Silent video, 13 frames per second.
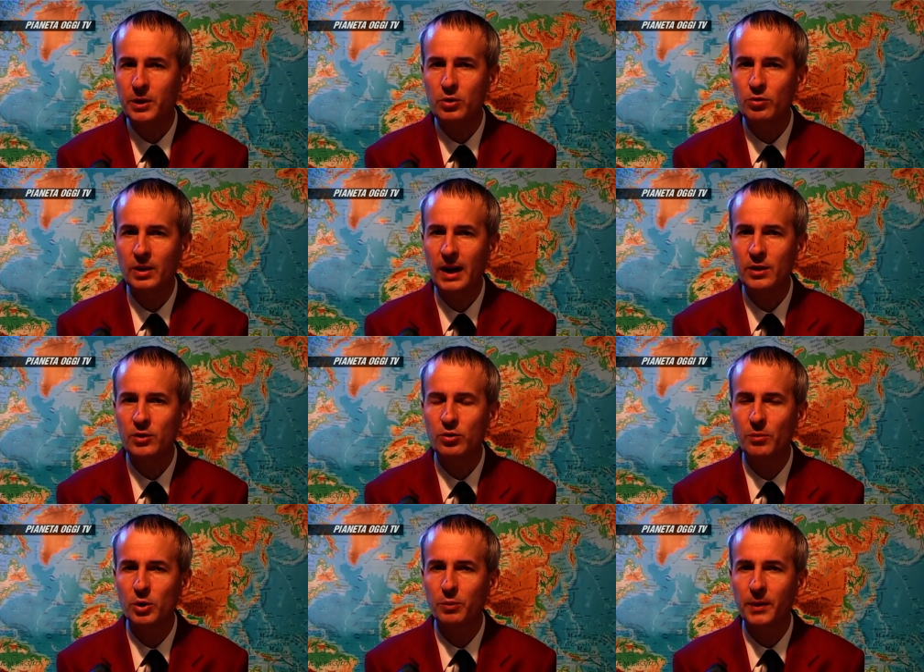
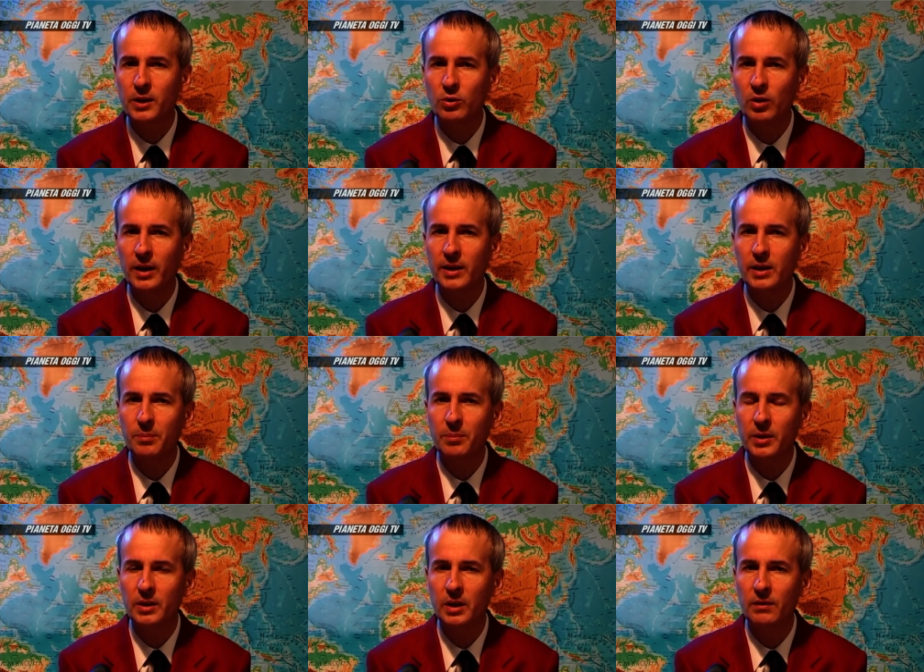personaggio in modo particolare che
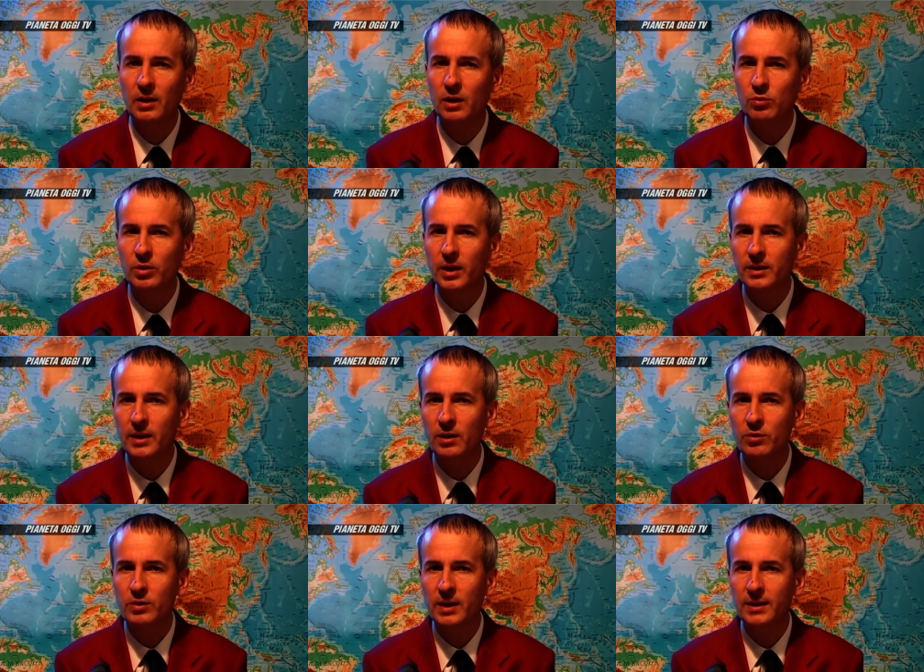prendeva un
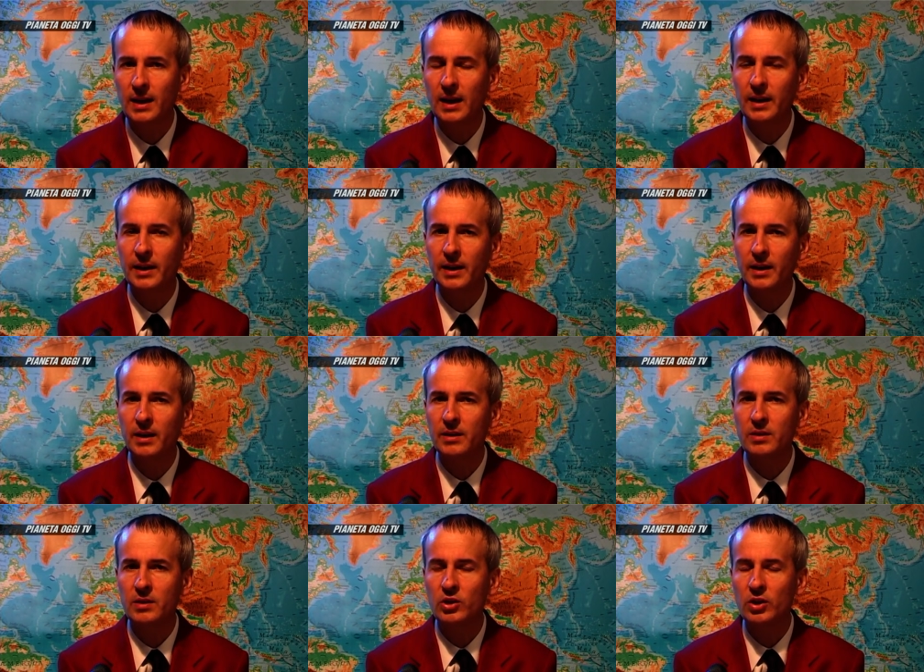cartello stradale e si,